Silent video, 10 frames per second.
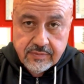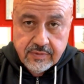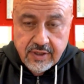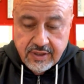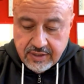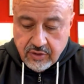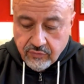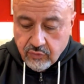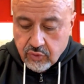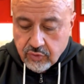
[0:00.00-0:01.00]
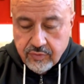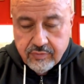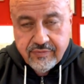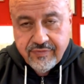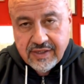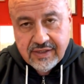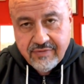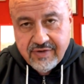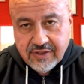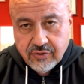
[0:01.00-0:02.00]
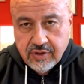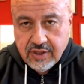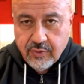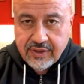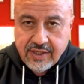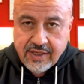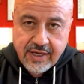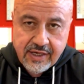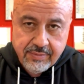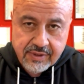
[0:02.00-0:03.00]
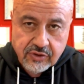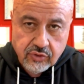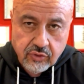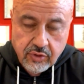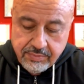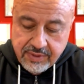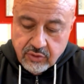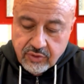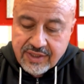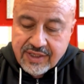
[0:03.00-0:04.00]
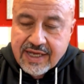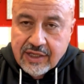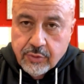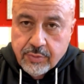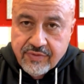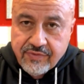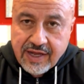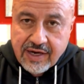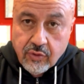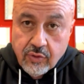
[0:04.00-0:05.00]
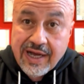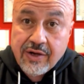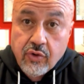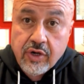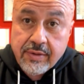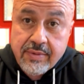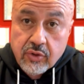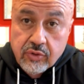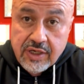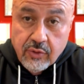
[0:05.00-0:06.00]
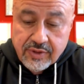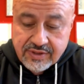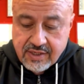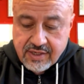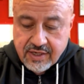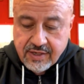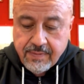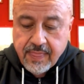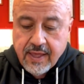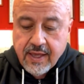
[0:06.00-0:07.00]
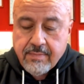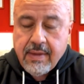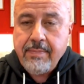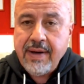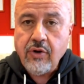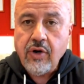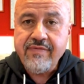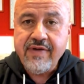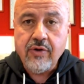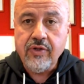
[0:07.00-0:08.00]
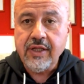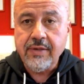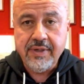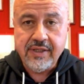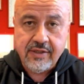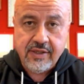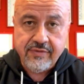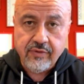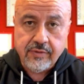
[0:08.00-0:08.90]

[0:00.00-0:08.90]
E non voglio far, darvi lezioni di lingua italiana perché sono il meno indicato per farlo, ancora meno di lingue straniere, ma parlo a livello interpretativo.